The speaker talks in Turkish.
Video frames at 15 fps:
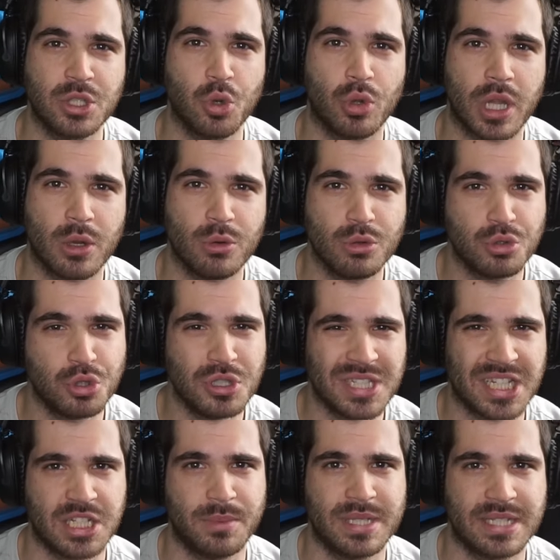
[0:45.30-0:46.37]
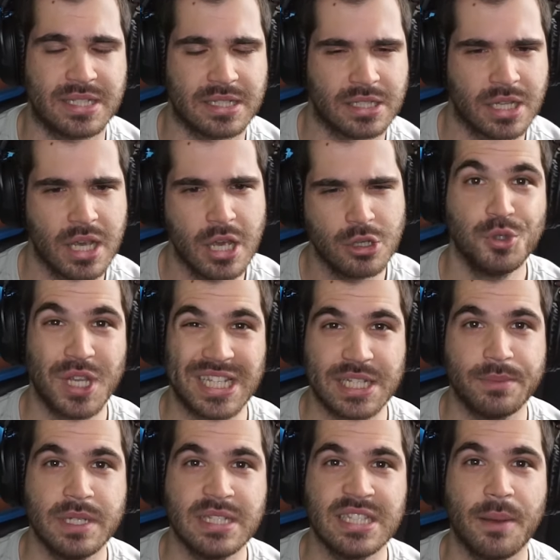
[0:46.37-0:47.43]
maçı olan oyuncuyu seçebilirsiniz. Bu
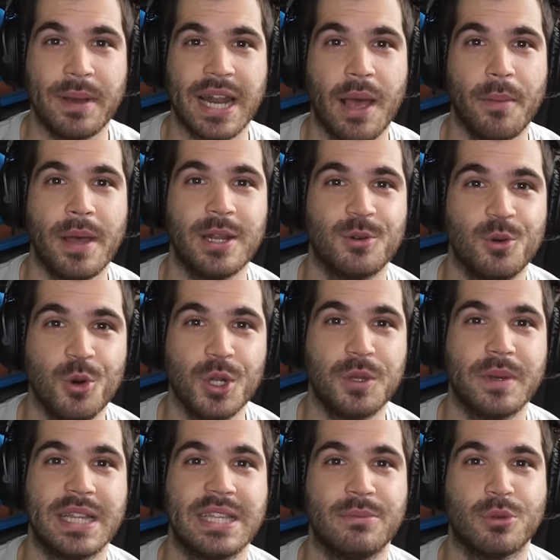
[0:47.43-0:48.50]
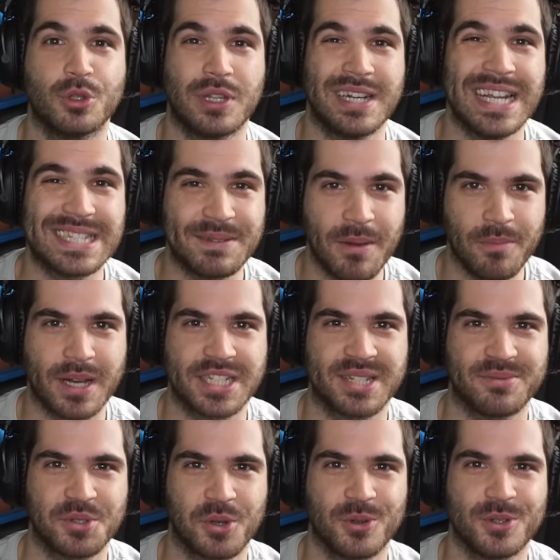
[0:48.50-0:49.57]
seçiminizle beraber Ultimate Team moduna resmen
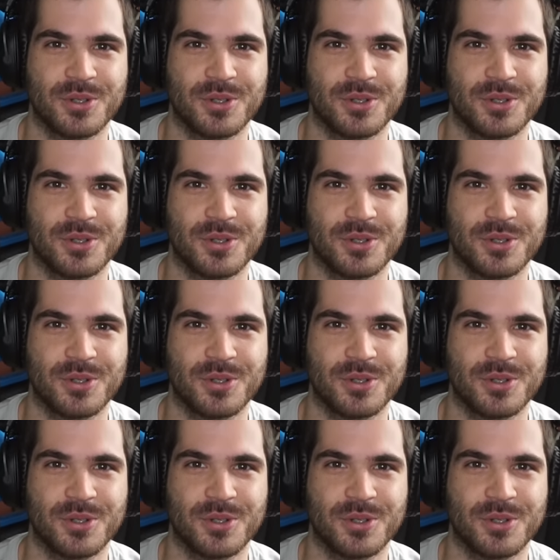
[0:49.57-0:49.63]
başlamış